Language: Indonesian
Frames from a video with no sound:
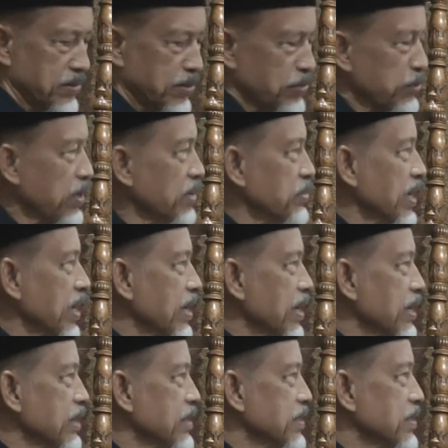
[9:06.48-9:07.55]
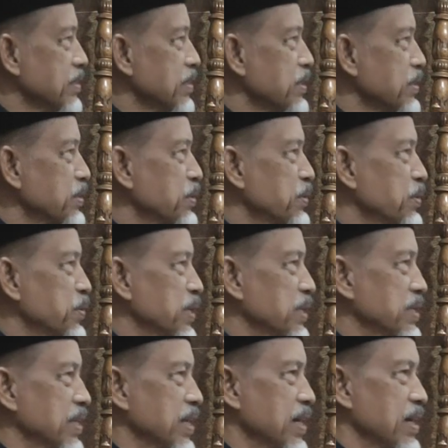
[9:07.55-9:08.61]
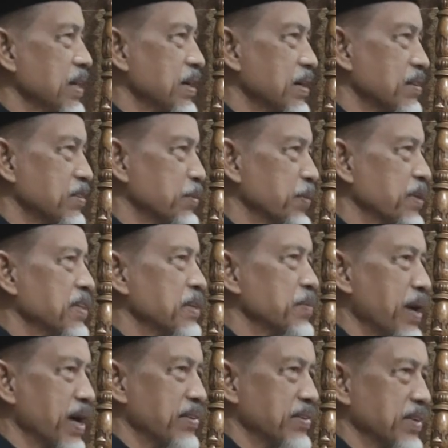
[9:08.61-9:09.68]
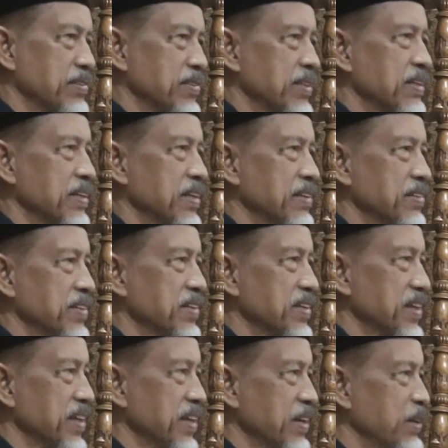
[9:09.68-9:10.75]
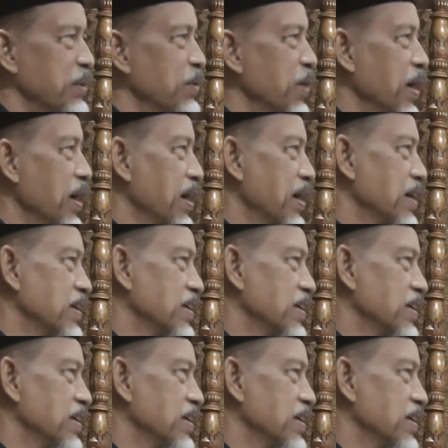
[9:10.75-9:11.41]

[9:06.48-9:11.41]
Sesudah salat tentu kita seperti biasa zikir-zikir doa.